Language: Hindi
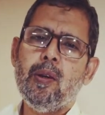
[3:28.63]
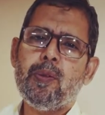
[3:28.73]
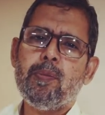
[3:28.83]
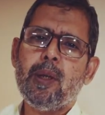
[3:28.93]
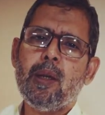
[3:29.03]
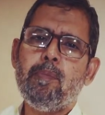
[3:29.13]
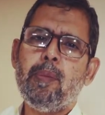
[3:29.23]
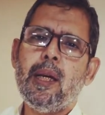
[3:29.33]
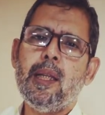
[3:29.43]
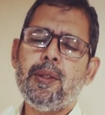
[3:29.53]
उसमें
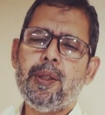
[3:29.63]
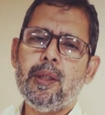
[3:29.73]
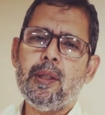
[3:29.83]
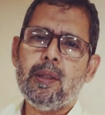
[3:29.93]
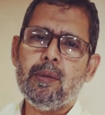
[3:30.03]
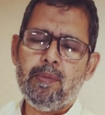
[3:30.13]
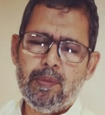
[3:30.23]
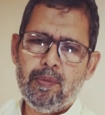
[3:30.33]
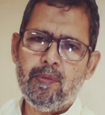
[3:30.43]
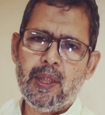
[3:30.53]
कंपाइलेशन
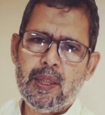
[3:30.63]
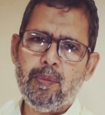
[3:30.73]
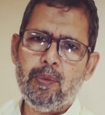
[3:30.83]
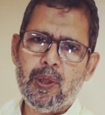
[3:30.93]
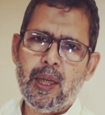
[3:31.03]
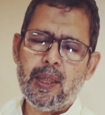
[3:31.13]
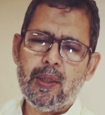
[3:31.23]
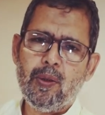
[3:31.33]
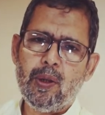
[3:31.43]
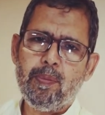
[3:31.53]
वैसे बुनियादी
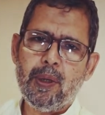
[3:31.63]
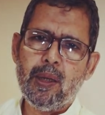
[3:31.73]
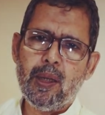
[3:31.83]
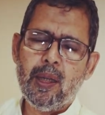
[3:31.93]
तौर पे